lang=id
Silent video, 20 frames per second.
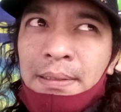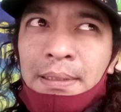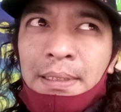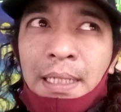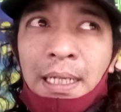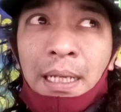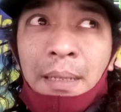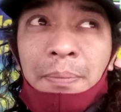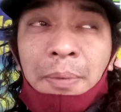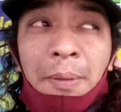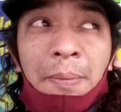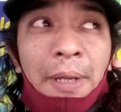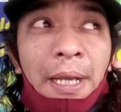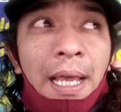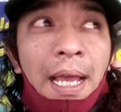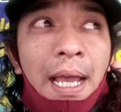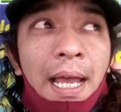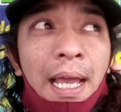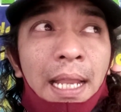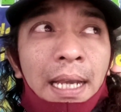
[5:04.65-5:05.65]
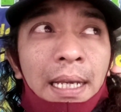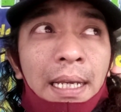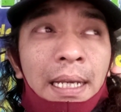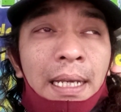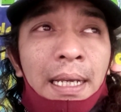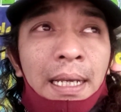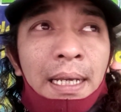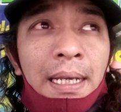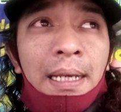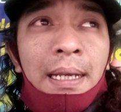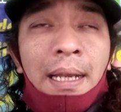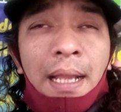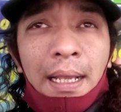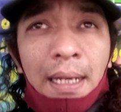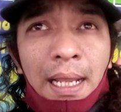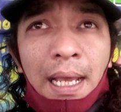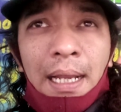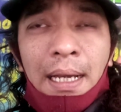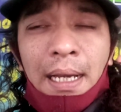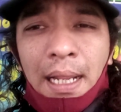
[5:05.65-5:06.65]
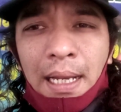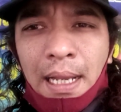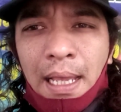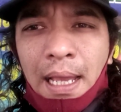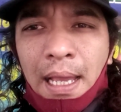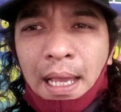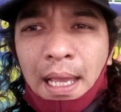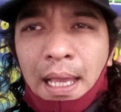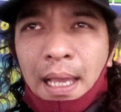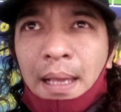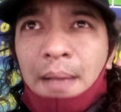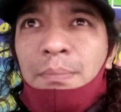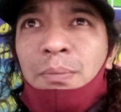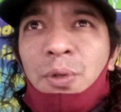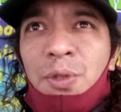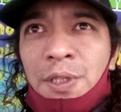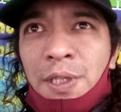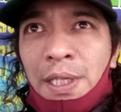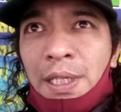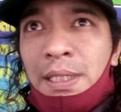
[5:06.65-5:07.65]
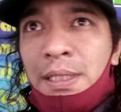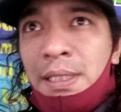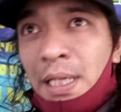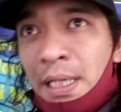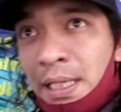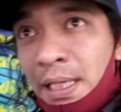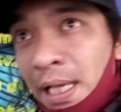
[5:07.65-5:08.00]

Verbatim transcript: Dengan perbedaan, nada-nada musik jadi